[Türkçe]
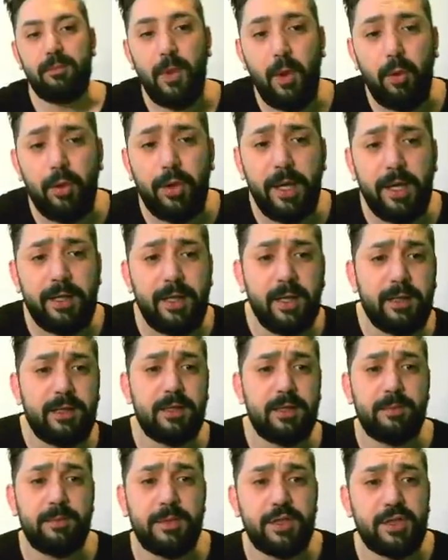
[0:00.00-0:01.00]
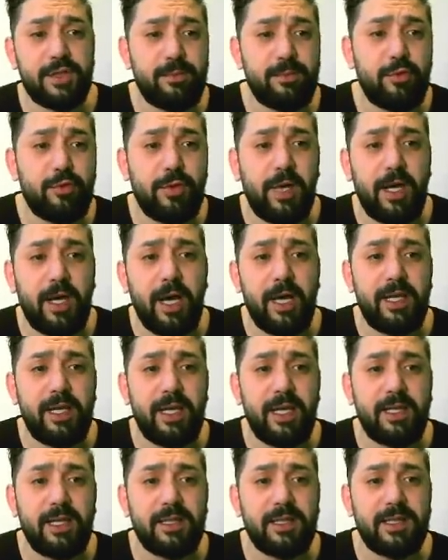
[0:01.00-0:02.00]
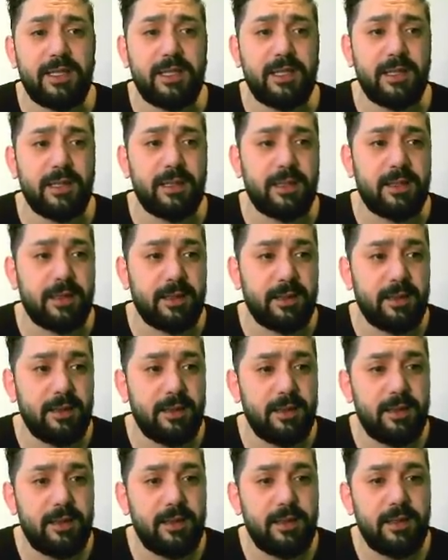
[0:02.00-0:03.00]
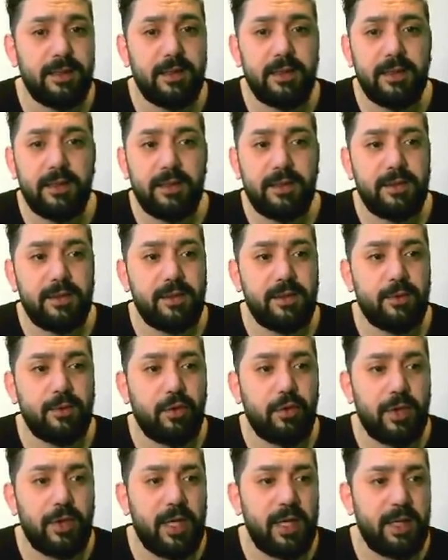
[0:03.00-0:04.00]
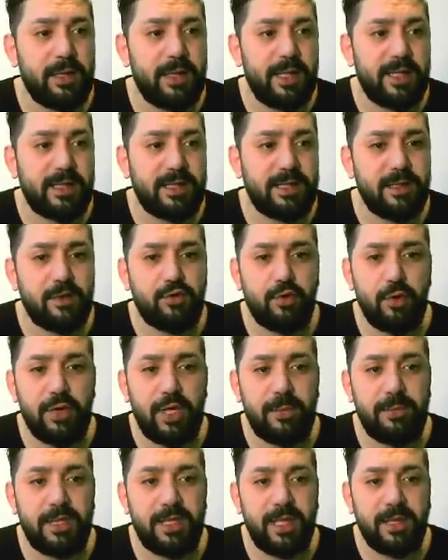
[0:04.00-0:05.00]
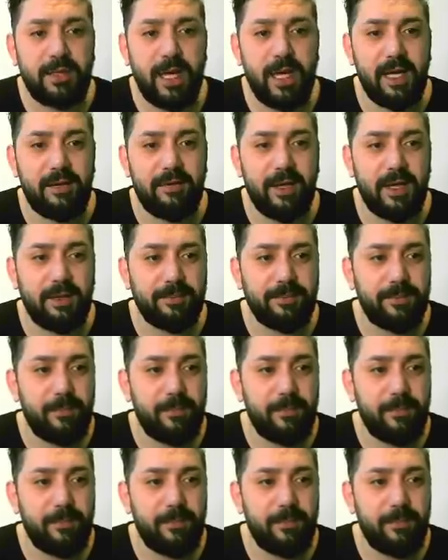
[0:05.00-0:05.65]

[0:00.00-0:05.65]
Orayı da kırmış. Bu da ayrıyeten sıkıntı. Şimdi dolar endeksinde şöyle bir detay var.